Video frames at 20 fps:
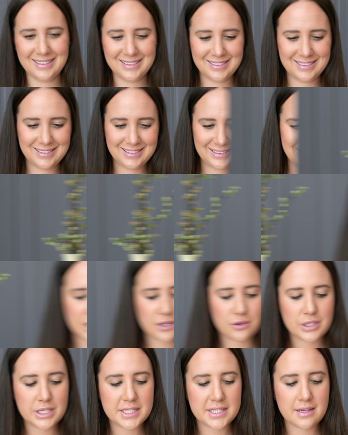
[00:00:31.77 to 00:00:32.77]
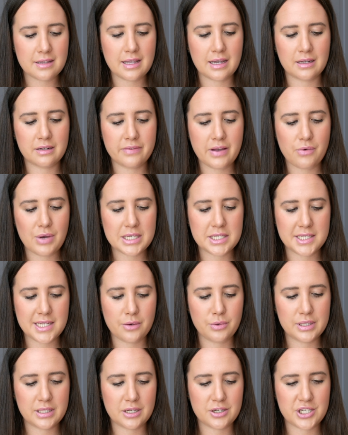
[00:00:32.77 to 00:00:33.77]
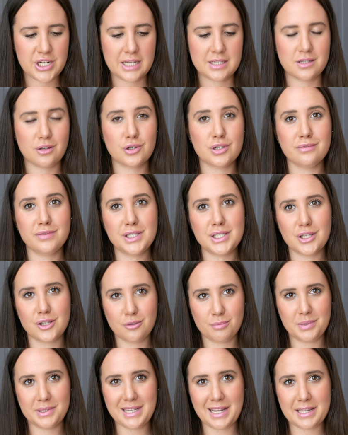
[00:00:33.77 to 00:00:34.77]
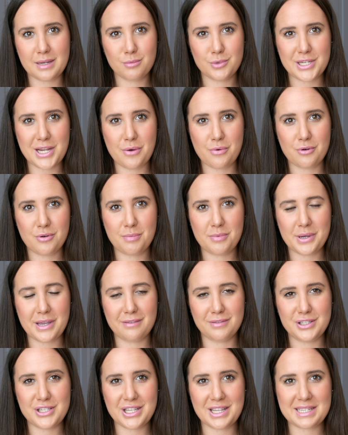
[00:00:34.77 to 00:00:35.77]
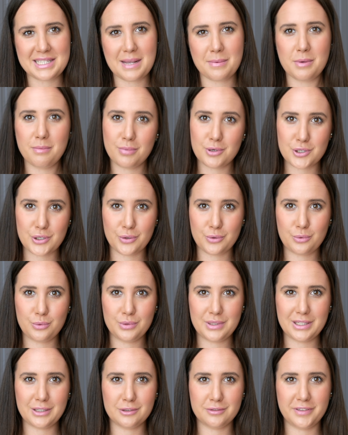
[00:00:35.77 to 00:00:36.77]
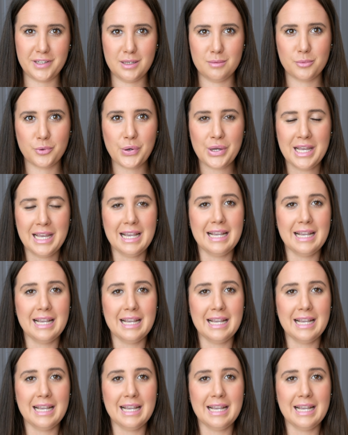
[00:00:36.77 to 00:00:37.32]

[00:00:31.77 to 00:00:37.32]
Hejka, dlaczego nic nie nagrywałaś cały ten czas? Oczywiście to pytanie musiało pojawić się na samym początku tego filmu.